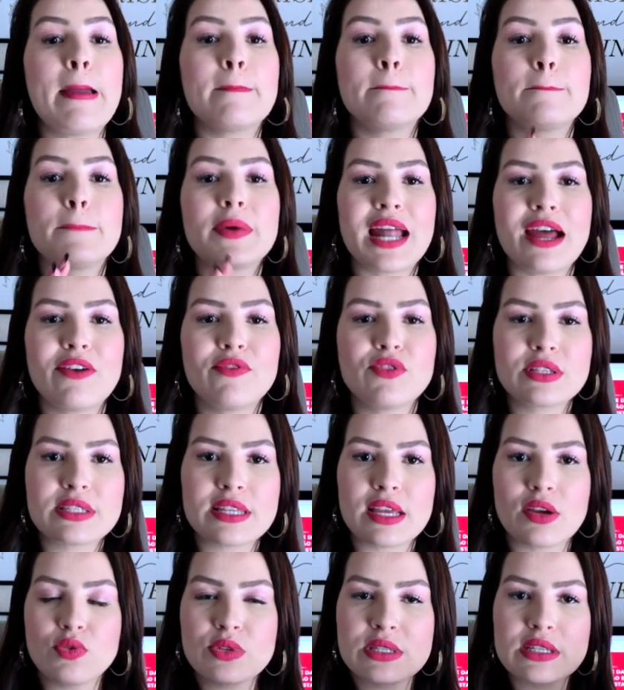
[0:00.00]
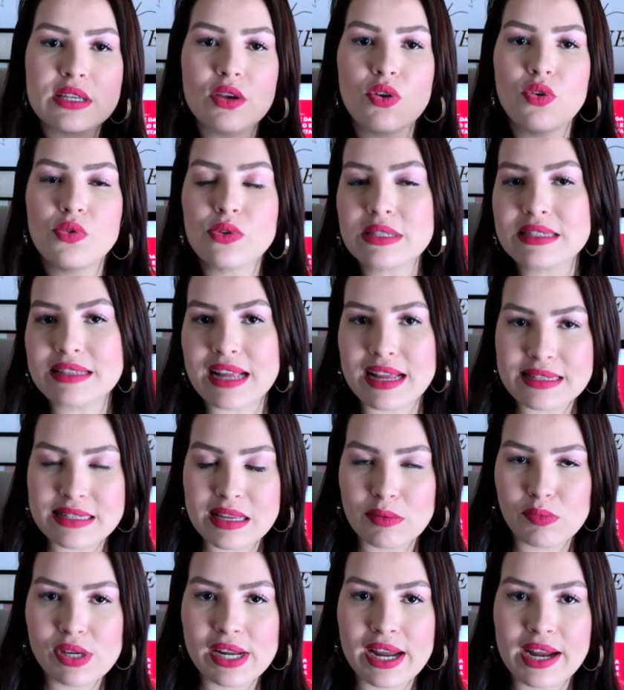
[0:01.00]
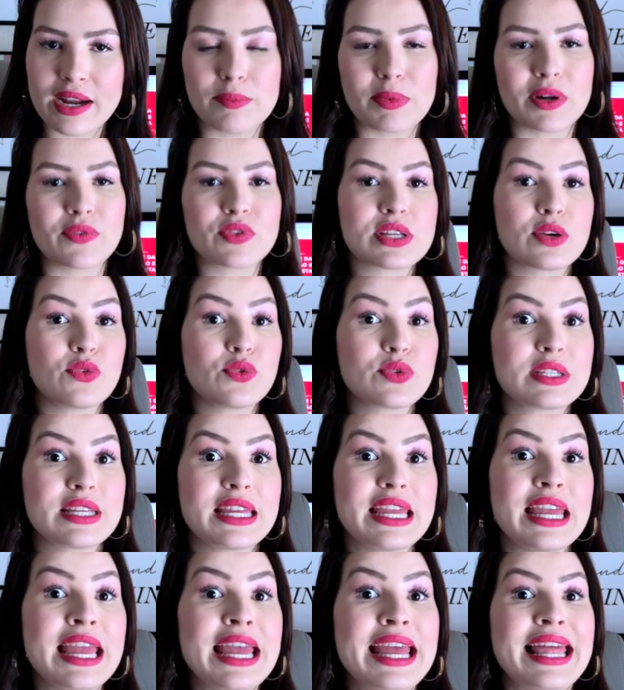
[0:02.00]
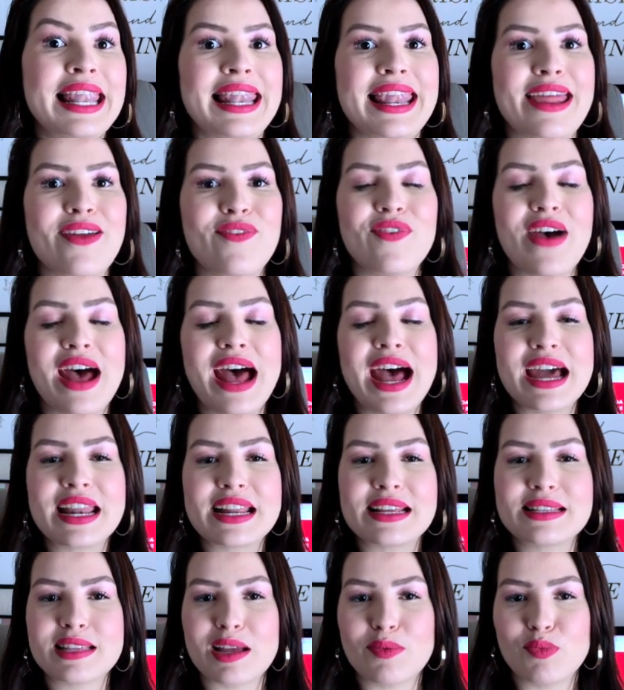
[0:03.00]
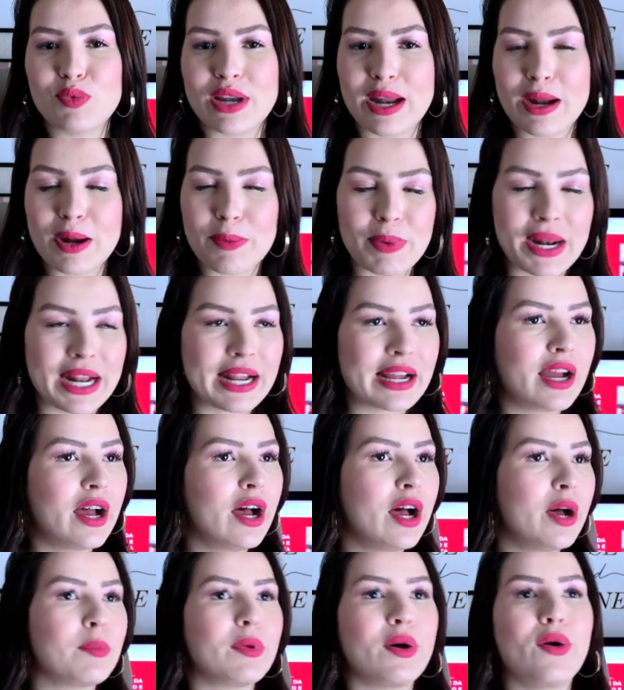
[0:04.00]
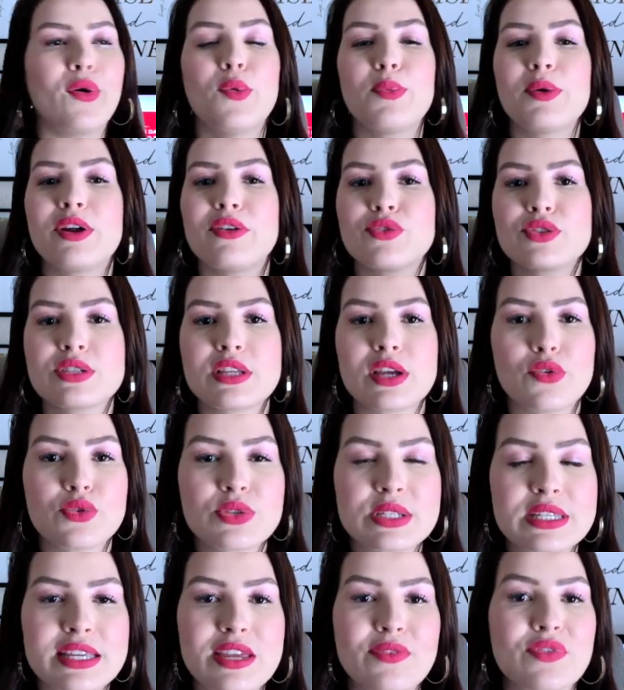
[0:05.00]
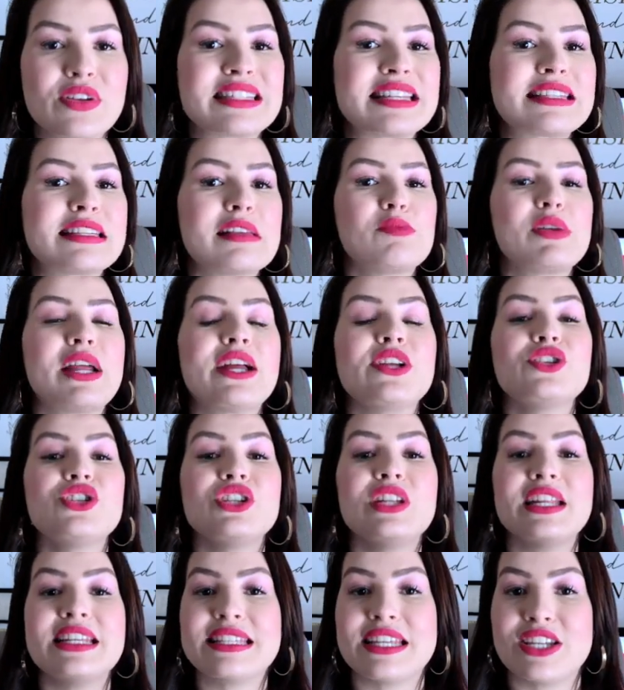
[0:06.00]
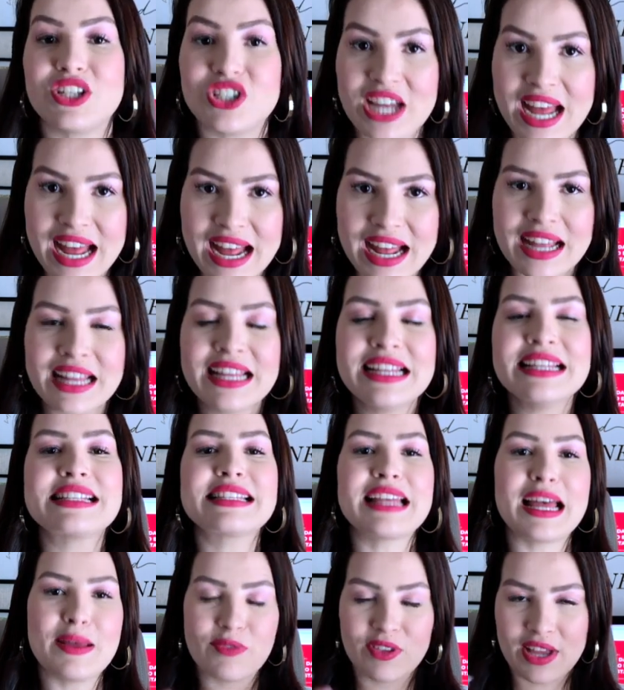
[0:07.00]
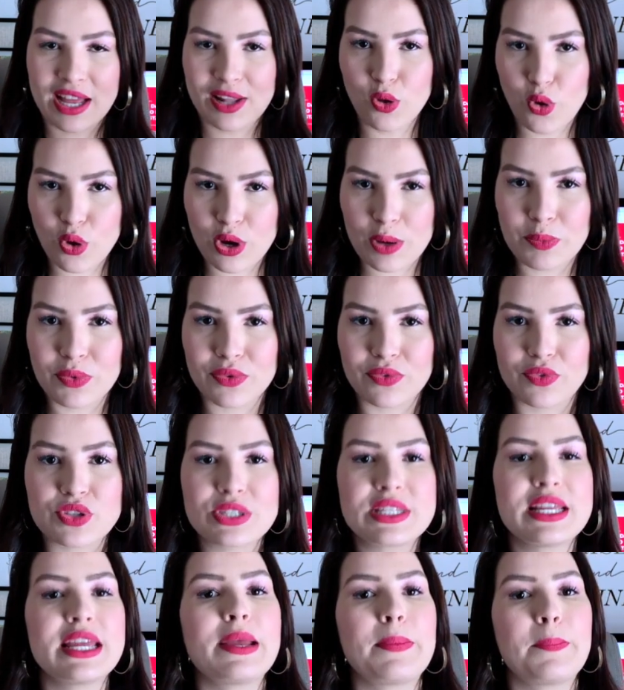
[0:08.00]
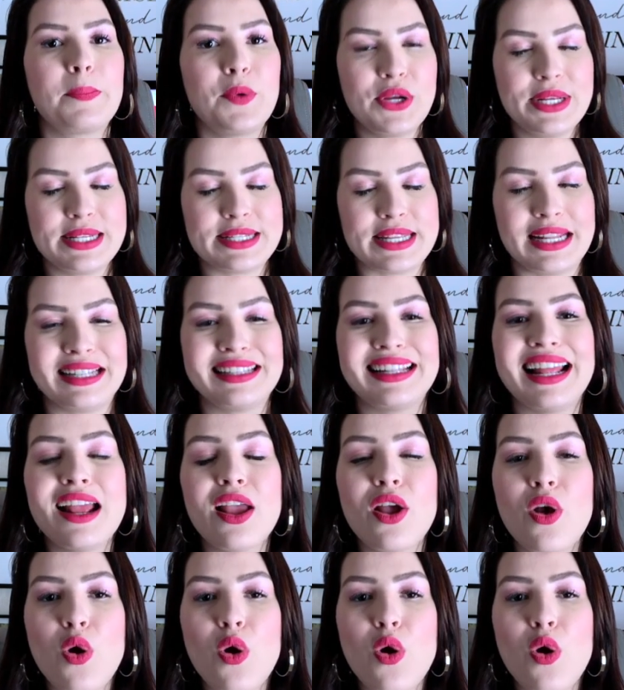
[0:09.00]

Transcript: para você conseguir conquistar essa mulher, para você conseguir levar essa mulher para cama ou para você conseguir fazer essa mulher te desejar, sabe, ficar louca por você? Pois é, tem